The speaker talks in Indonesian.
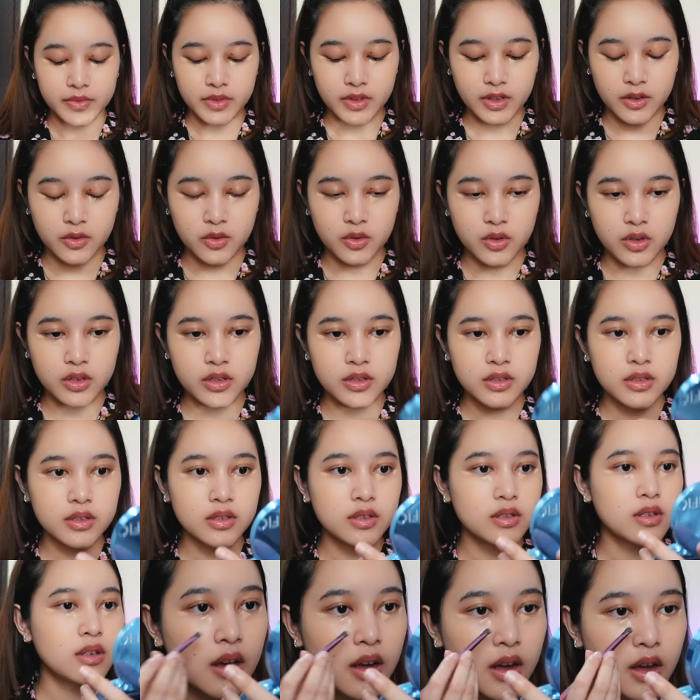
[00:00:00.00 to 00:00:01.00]

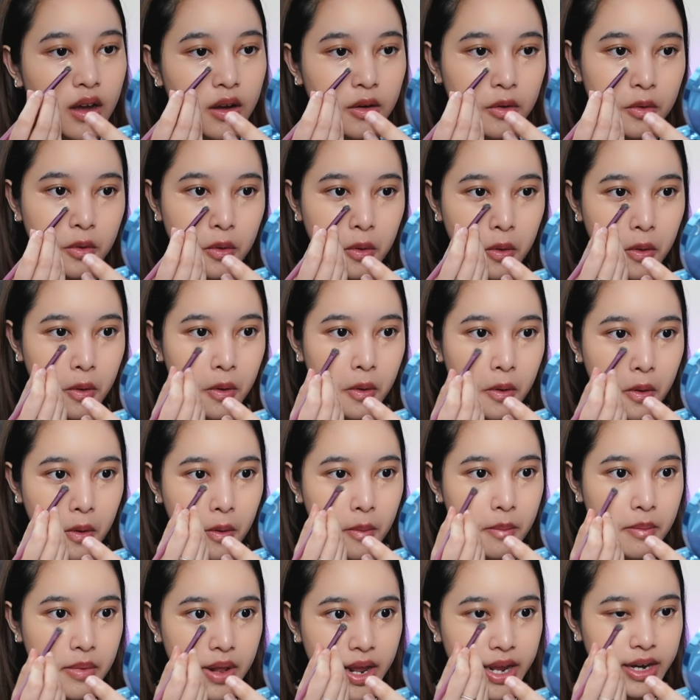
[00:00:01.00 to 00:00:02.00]
terus aku
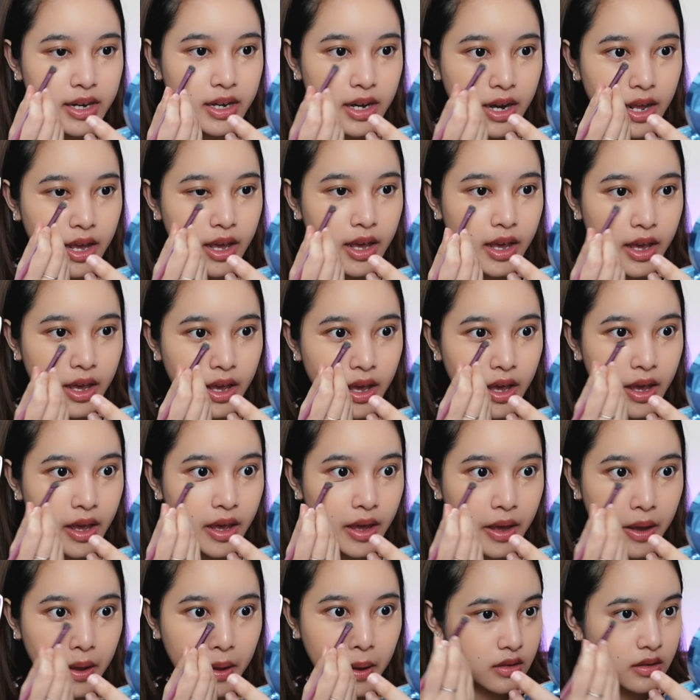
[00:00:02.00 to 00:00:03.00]
blend deh
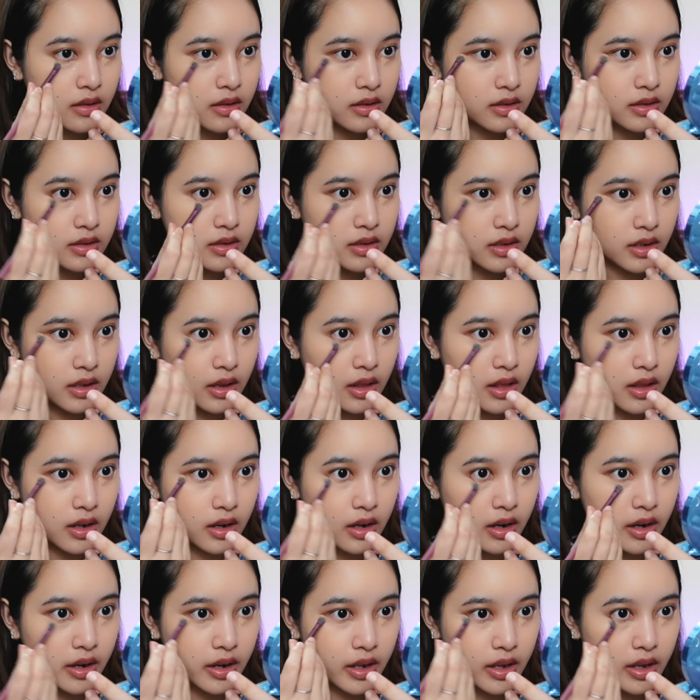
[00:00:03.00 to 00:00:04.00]

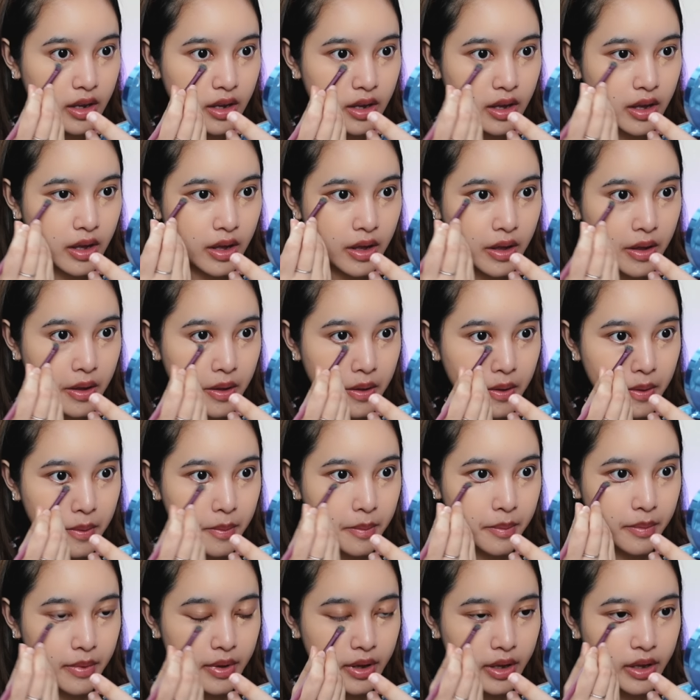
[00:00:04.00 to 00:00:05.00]
concealernya
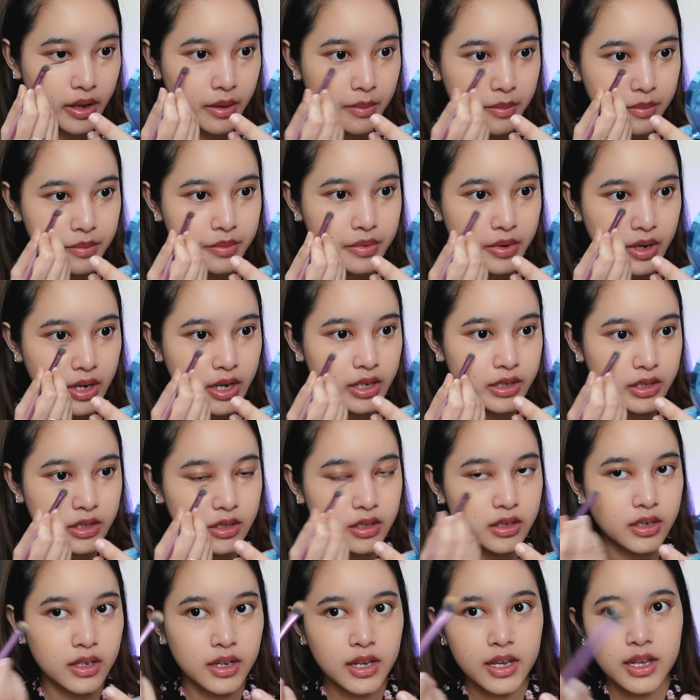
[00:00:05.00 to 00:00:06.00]
kayak
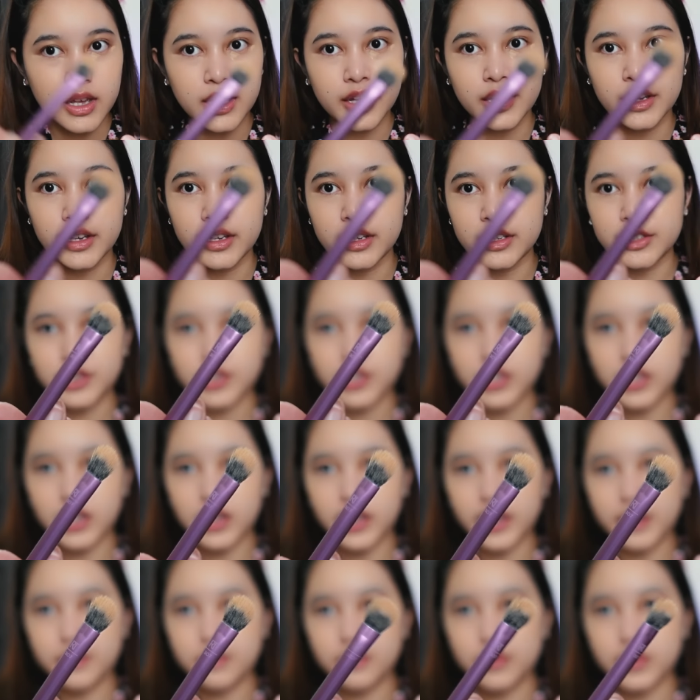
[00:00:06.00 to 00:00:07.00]
brush kecil
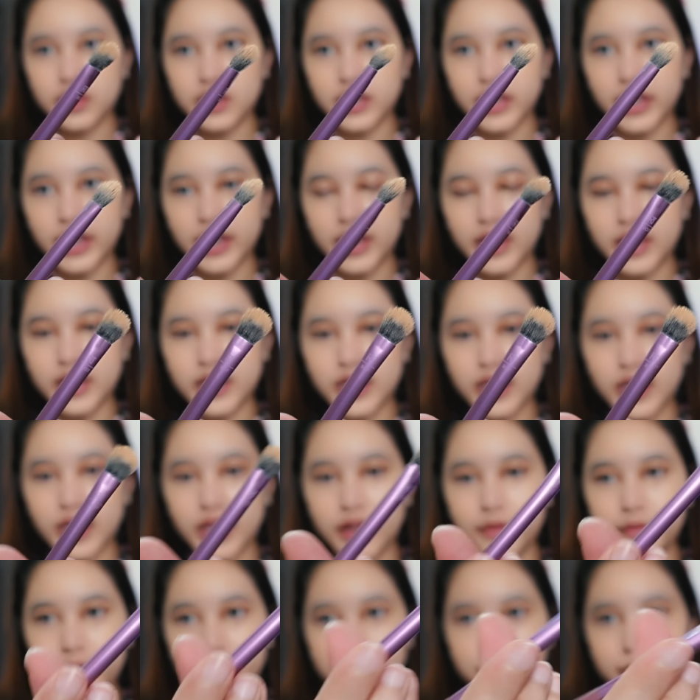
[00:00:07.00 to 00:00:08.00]
imut kayak gini
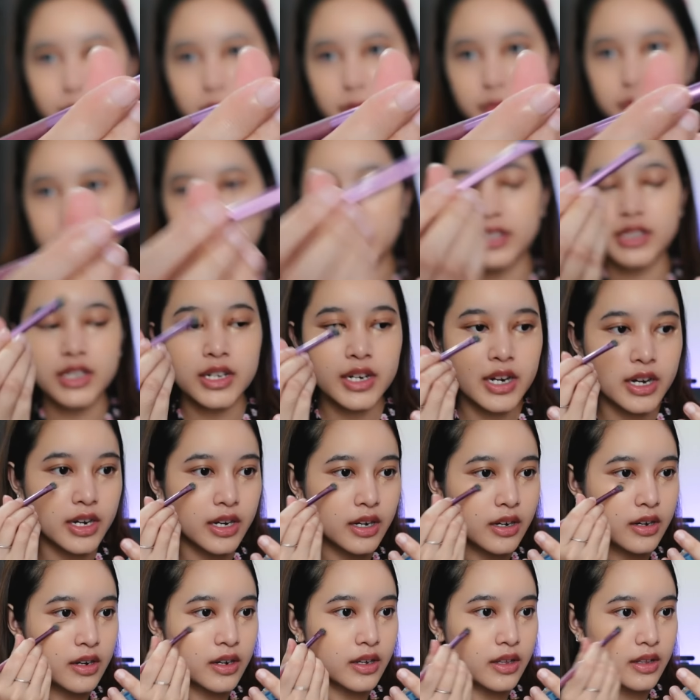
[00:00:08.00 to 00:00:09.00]
ini brushnya
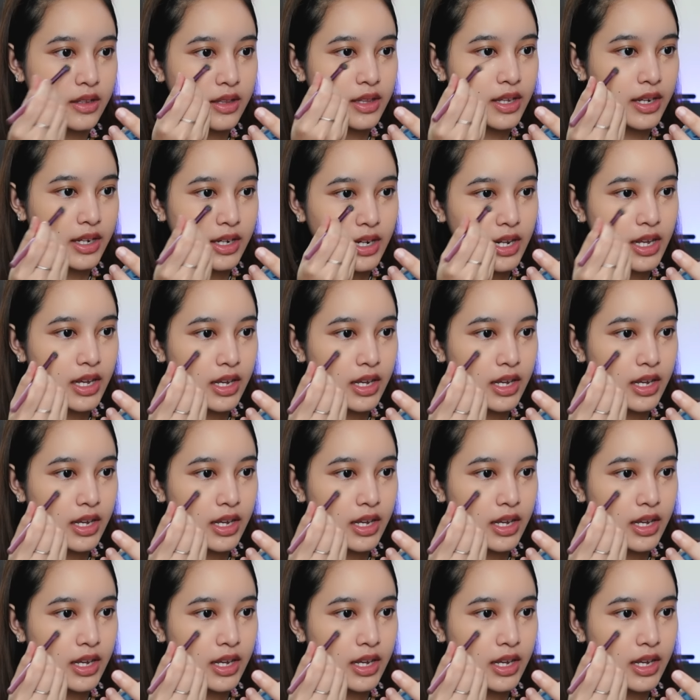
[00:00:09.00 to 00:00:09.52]
dari Real tuh